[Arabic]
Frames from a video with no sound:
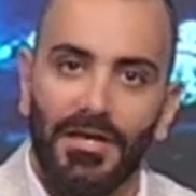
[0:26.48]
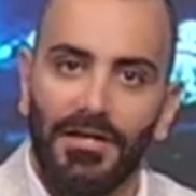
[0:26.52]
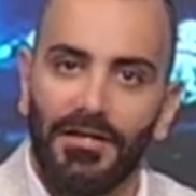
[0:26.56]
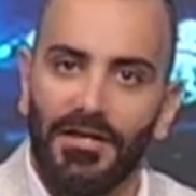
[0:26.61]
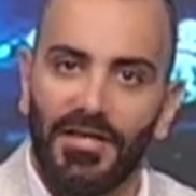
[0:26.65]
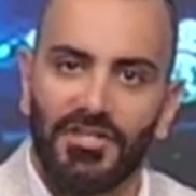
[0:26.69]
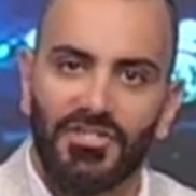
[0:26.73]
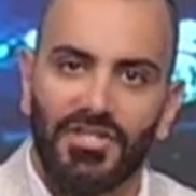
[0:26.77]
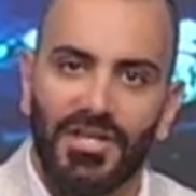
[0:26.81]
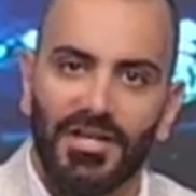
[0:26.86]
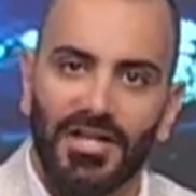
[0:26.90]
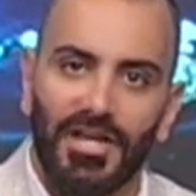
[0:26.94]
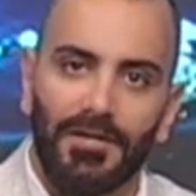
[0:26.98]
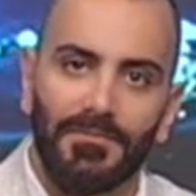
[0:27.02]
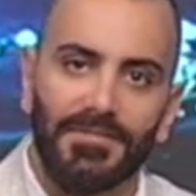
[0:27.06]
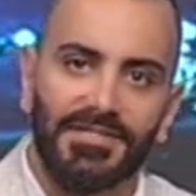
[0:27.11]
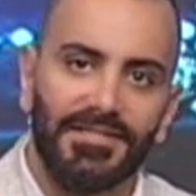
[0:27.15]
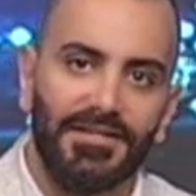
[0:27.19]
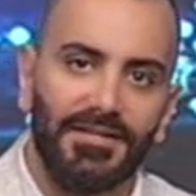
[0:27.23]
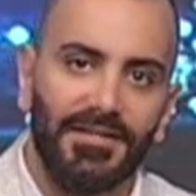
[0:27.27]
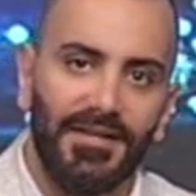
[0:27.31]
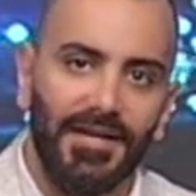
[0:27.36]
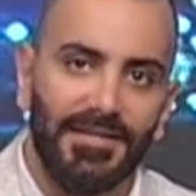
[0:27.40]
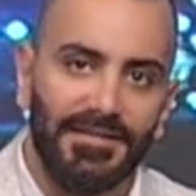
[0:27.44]
ليش هيك عم
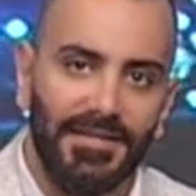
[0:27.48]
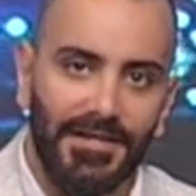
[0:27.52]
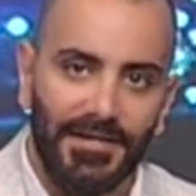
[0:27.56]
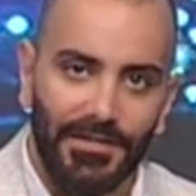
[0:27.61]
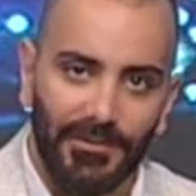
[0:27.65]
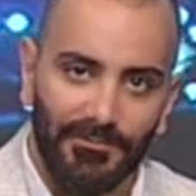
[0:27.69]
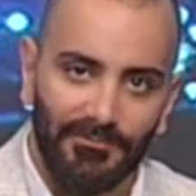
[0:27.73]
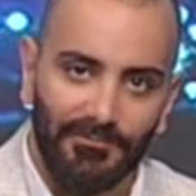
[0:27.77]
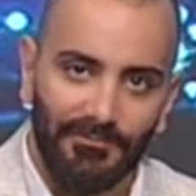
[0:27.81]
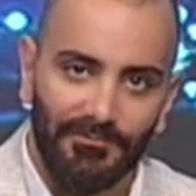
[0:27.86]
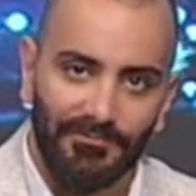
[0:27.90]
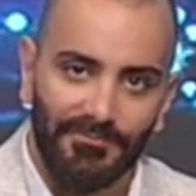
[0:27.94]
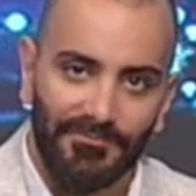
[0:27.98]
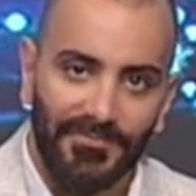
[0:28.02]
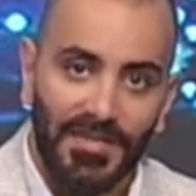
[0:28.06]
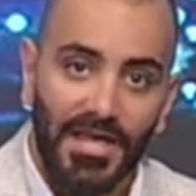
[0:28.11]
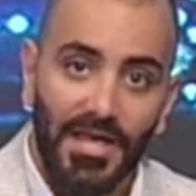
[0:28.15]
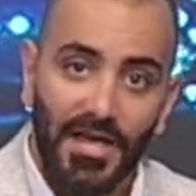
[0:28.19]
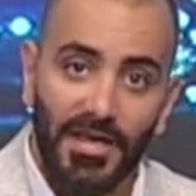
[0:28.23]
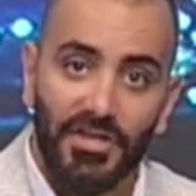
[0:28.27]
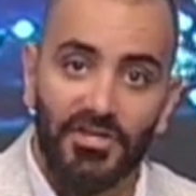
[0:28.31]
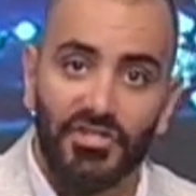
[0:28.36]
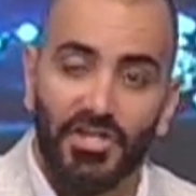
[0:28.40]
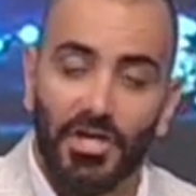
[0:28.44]
يصير يا ترى؟
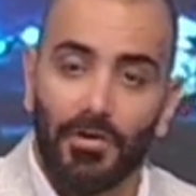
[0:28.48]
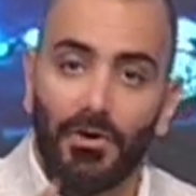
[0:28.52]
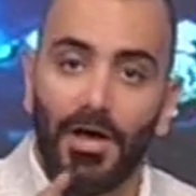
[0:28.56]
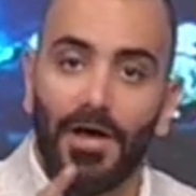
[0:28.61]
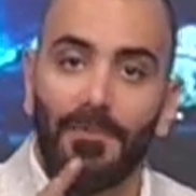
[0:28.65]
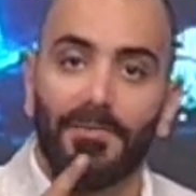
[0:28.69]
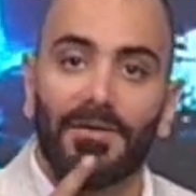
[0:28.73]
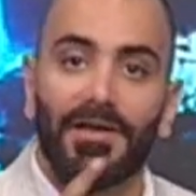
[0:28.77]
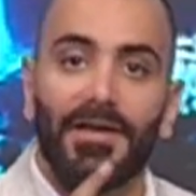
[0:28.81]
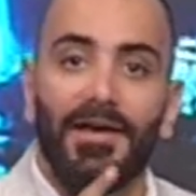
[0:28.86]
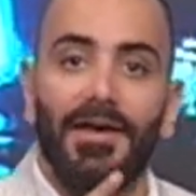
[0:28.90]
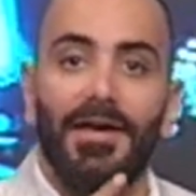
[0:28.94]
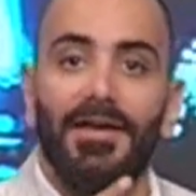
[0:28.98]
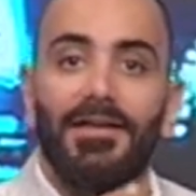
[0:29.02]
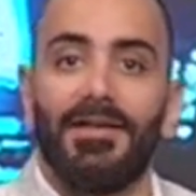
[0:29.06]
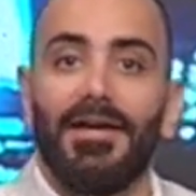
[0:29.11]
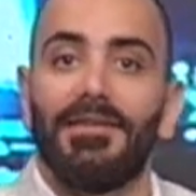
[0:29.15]
الجواب كان